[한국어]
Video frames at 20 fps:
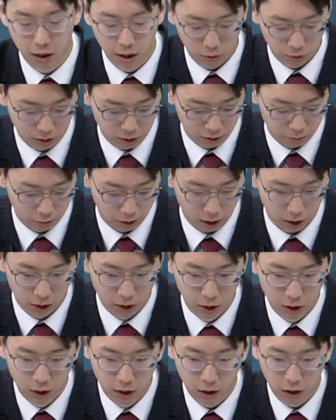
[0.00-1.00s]
하고 있습니다.
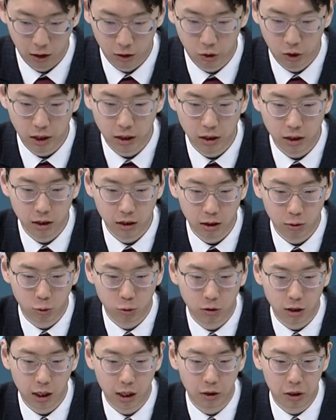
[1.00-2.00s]
어, 최근 이제
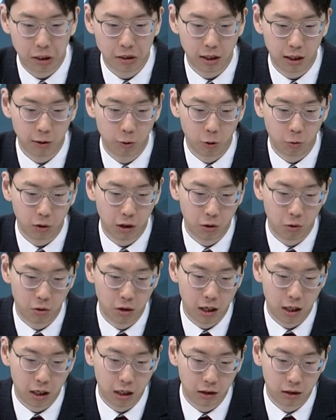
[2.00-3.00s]
주가가 굉장히 높게
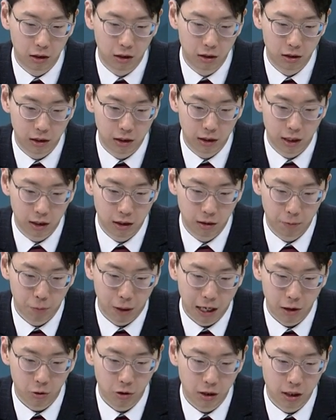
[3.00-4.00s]
올라갔던 지난
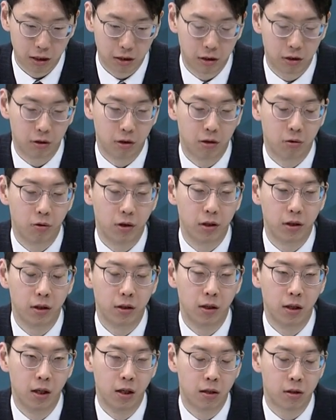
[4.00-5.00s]
8월 같은 경우에는